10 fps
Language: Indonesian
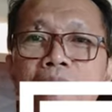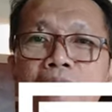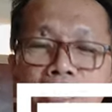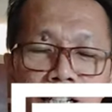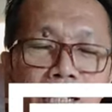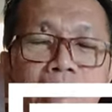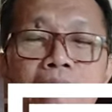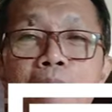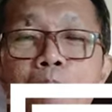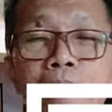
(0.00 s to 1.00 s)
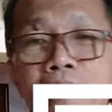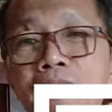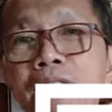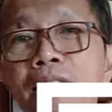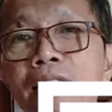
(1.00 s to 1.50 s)
Karena antara
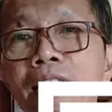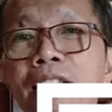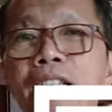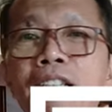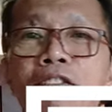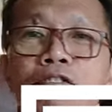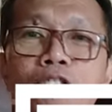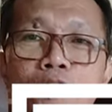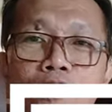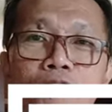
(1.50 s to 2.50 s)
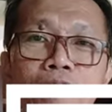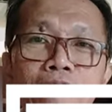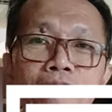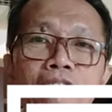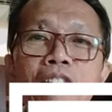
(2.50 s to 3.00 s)
marketing dengan front
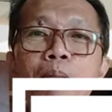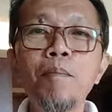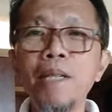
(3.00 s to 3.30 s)
office